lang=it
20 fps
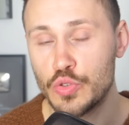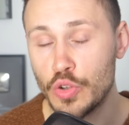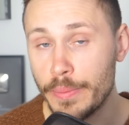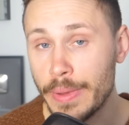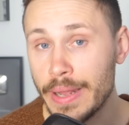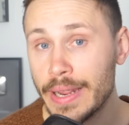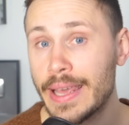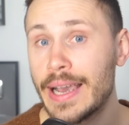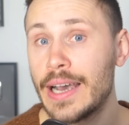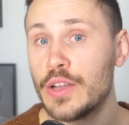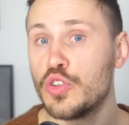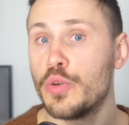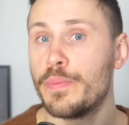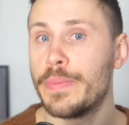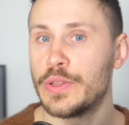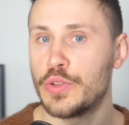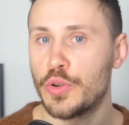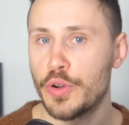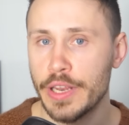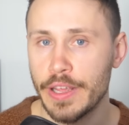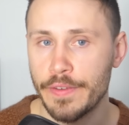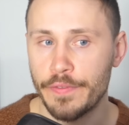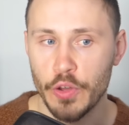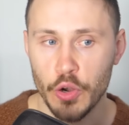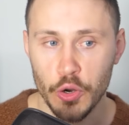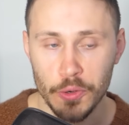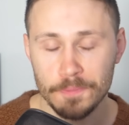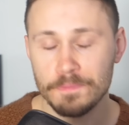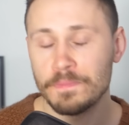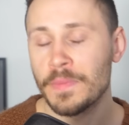sul mercato
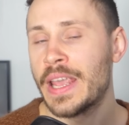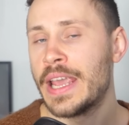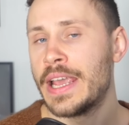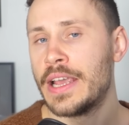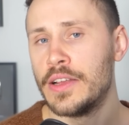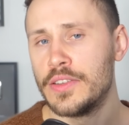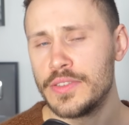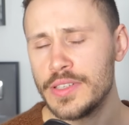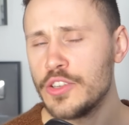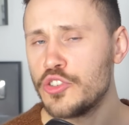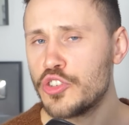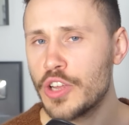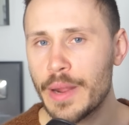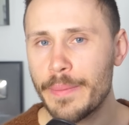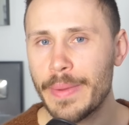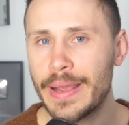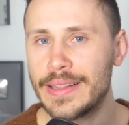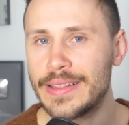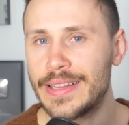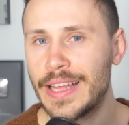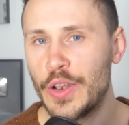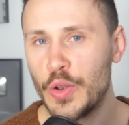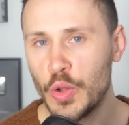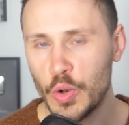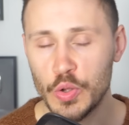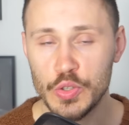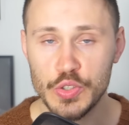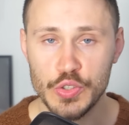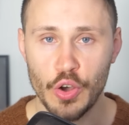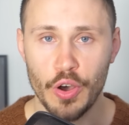petrolifero. Sinceramente
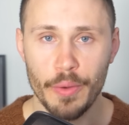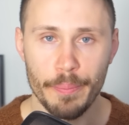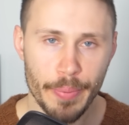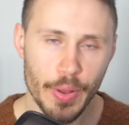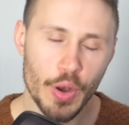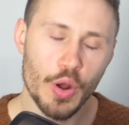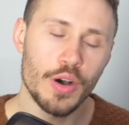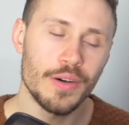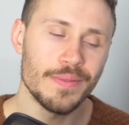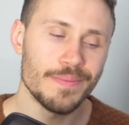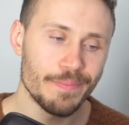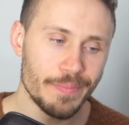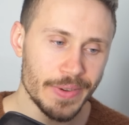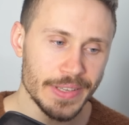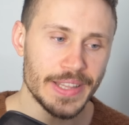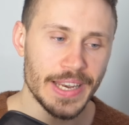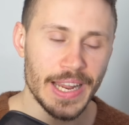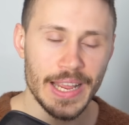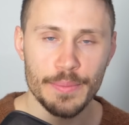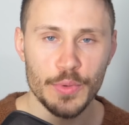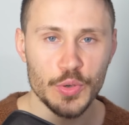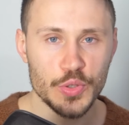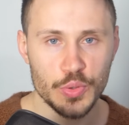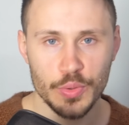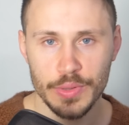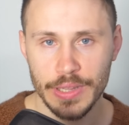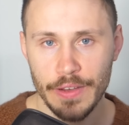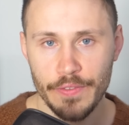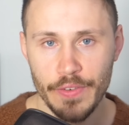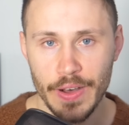non lo so, però vedremo
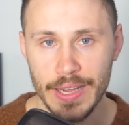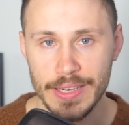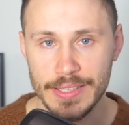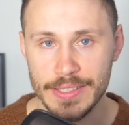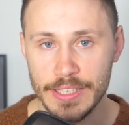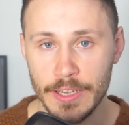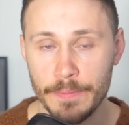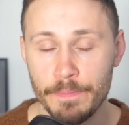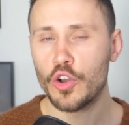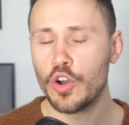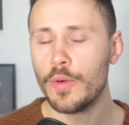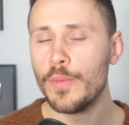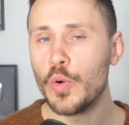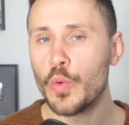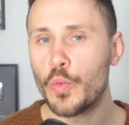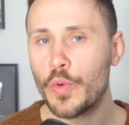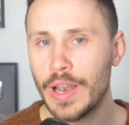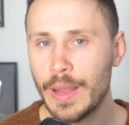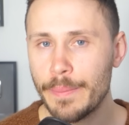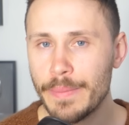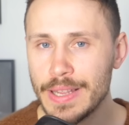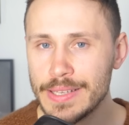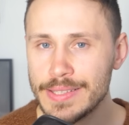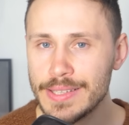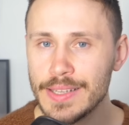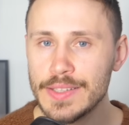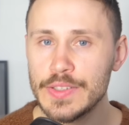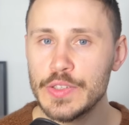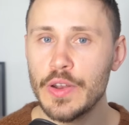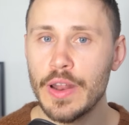sul da farsi. Comunque
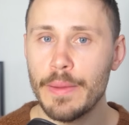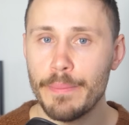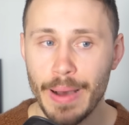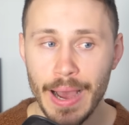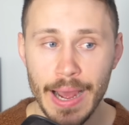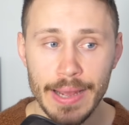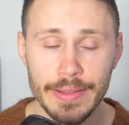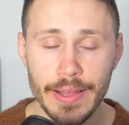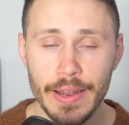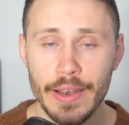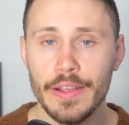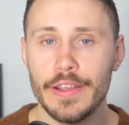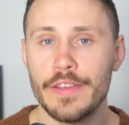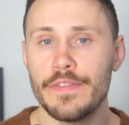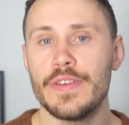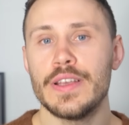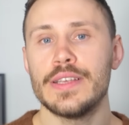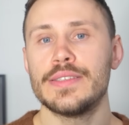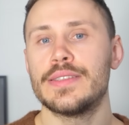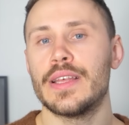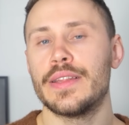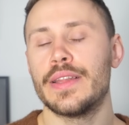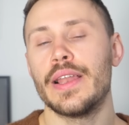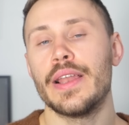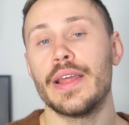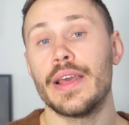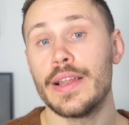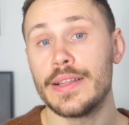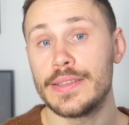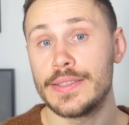l'amministrazione Biden, in vista
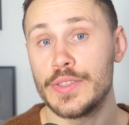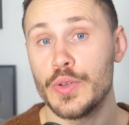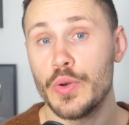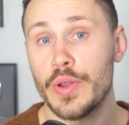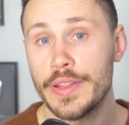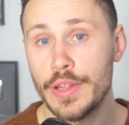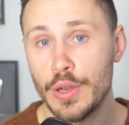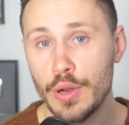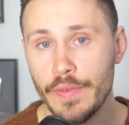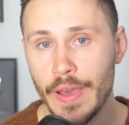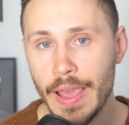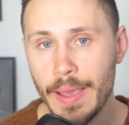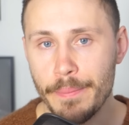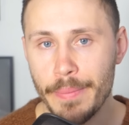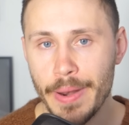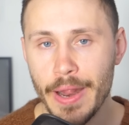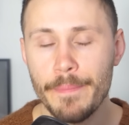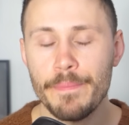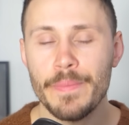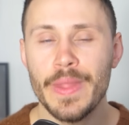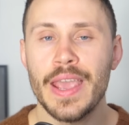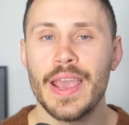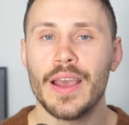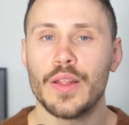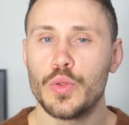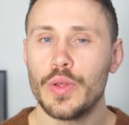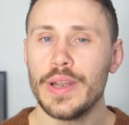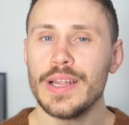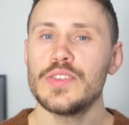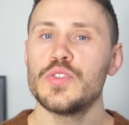delle elezioni di novembre,
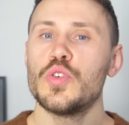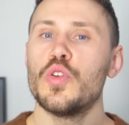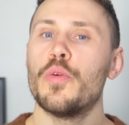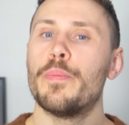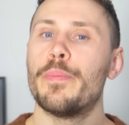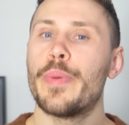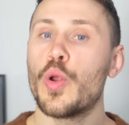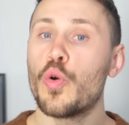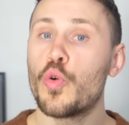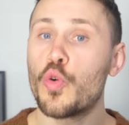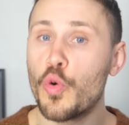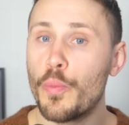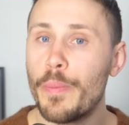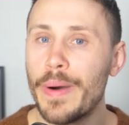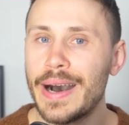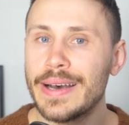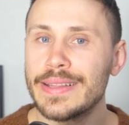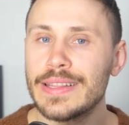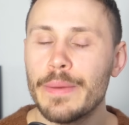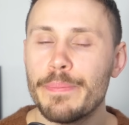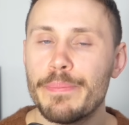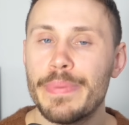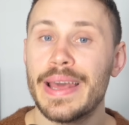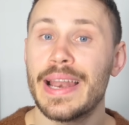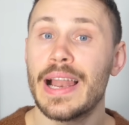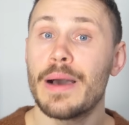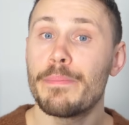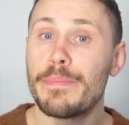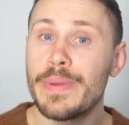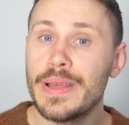non è solo preoccupata
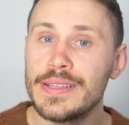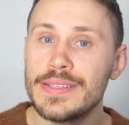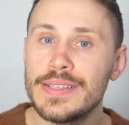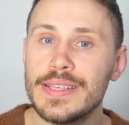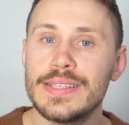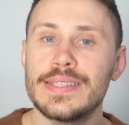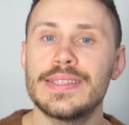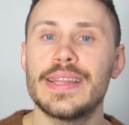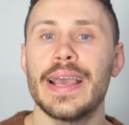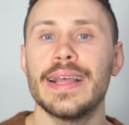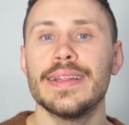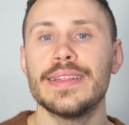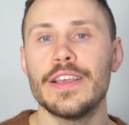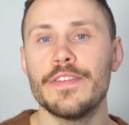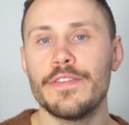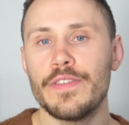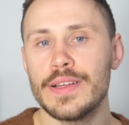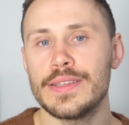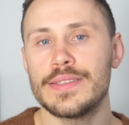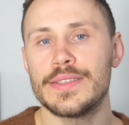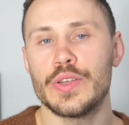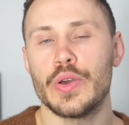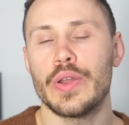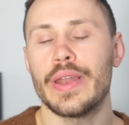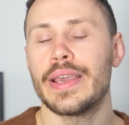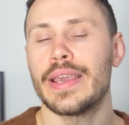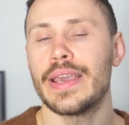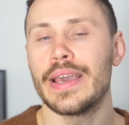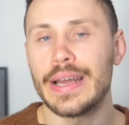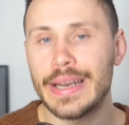per la persistente
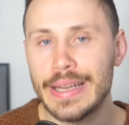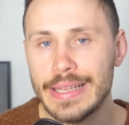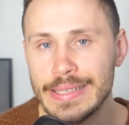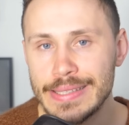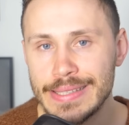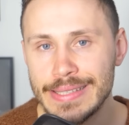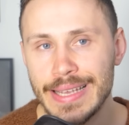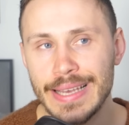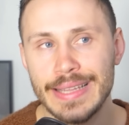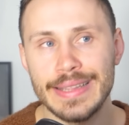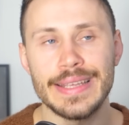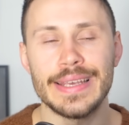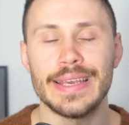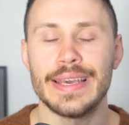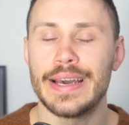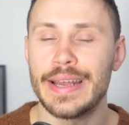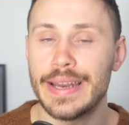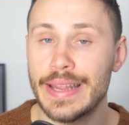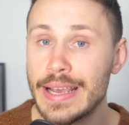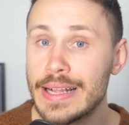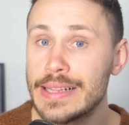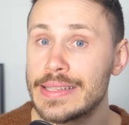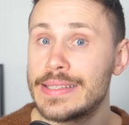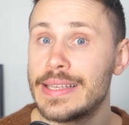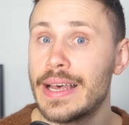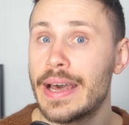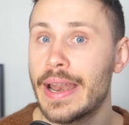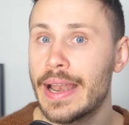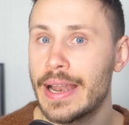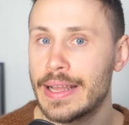inflazione che rischia di
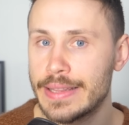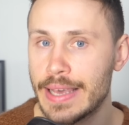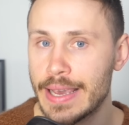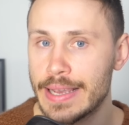rialzare la